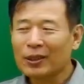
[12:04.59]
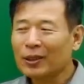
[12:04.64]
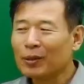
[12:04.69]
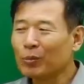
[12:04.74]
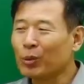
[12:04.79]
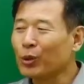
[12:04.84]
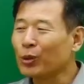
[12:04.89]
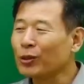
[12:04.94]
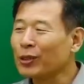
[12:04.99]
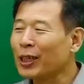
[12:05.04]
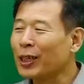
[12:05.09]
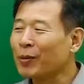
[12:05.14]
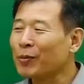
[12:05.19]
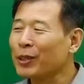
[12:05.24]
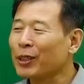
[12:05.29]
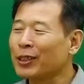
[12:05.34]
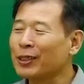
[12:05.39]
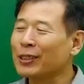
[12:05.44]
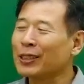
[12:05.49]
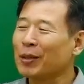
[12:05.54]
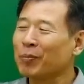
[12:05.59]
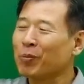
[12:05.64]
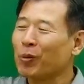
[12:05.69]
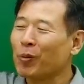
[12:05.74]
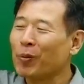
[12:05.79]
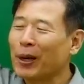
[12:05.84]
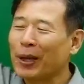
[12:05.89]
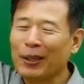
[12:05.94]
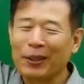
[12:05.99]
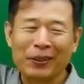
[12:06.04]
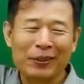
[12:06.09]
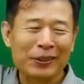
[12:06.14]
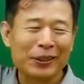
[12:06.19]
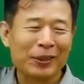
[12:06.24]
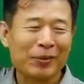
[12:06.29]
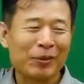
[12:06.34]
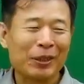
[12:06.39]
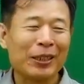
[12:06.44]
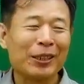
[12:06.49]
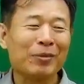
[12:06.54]
모르는 사람이 이거 그냥 뽑아요.
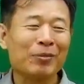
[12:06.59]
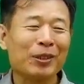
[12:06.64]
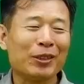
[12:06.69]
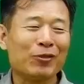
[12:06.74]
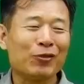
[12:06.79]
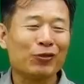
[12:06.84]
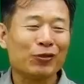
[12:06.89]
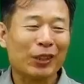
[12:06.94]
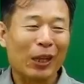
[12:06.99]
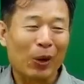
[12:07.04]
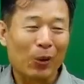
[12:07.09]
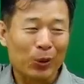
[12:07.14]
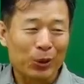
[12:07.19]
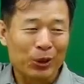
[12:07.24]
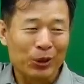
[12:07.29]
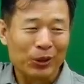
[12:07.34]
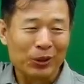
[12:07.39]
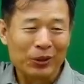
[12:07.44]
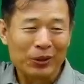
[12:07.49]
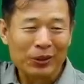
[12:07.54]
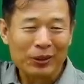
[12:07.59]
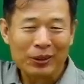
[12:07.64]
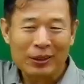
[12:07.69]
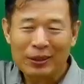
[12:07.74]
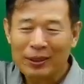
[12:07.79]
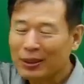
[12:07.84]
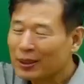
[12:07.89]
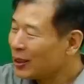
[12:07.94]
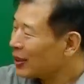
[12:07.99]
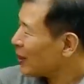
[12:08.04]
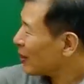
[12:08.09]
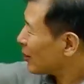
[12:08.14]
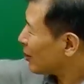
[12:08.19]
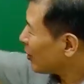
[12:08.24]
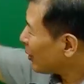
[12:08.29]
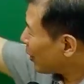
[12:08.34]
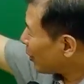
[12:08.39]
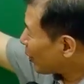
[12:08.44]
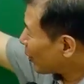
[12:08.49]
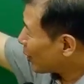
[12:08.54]
그럼 기름이 쭉 나오죠.
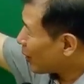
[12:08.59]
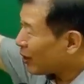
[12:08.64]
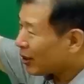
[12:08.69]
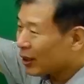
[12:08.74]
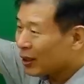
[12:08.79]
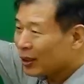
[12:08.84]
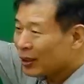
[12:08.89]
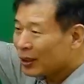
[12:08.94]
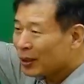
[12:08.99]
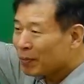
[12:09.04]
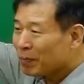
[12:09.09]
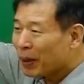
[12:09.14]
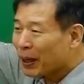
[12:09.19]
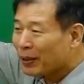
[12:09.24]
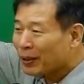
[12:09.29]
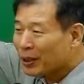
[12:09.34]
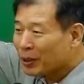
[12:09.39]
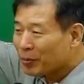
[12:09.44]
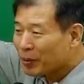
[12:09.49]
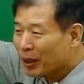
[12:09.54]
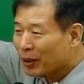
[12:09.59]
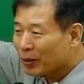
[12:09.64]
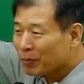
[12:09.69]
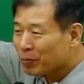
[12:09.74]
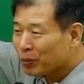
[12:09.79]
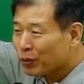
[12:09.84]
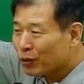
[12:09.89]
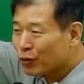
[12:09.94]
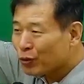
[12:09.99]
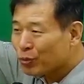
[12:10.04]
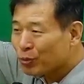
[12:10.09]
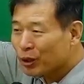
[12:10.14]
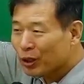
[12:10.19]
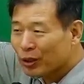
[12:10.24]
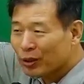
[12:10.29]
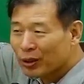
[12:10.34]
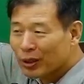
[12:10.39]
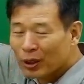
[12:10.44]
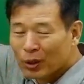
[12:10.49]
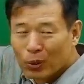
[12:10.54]
근데 여기 벤트만
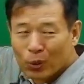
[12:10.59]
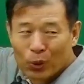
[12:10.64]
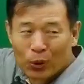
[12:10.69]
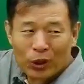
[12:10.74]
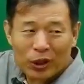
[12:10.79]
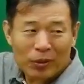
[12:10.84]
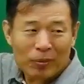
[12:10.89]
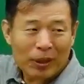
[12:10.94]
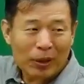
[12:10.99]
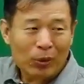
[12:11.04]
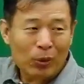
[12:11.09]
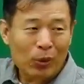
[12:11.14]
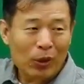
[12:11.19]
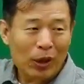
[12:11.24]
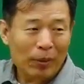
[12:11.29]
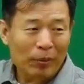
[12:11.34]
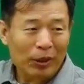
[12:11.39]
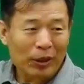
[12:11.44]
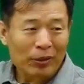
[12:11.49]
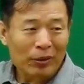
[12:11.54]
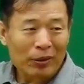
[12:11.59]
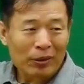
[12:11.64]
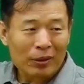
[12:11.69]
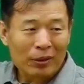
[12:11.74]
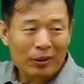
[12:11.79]
풀어주면 공기만 통하면